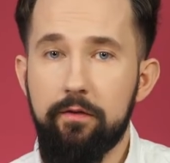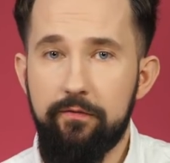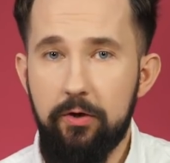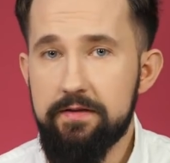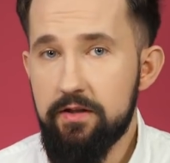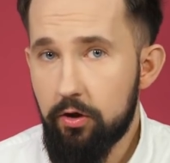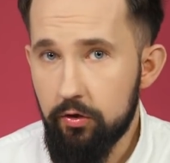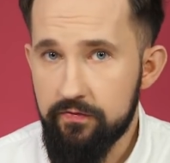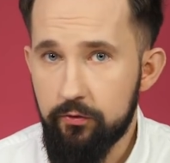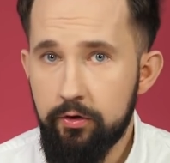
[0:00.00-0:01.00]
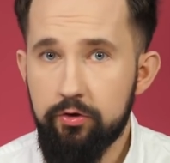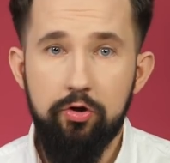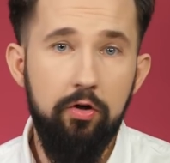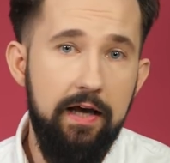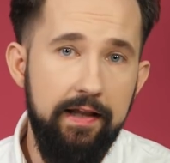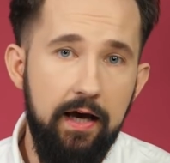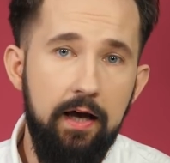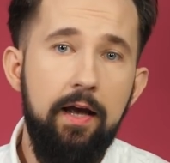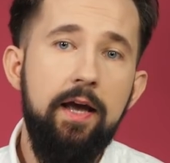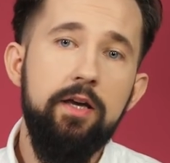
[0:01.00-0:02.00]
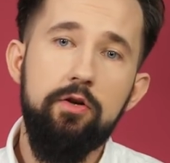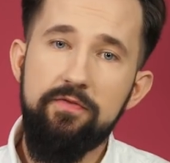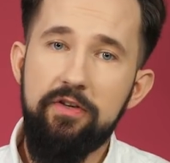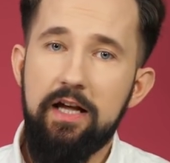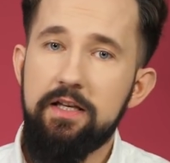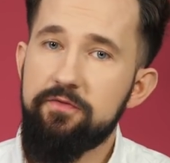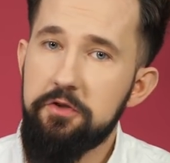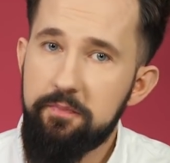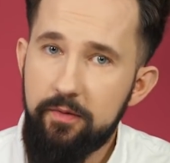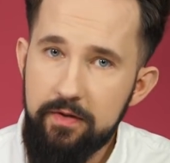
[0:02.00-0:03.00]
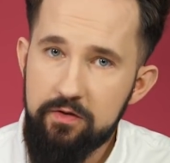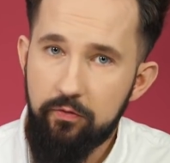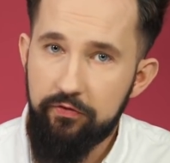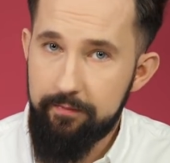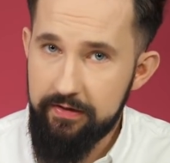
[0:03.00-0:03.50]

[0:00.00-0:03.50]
własny rozwój, szkolenia i rozwijanie swoich pomysłów na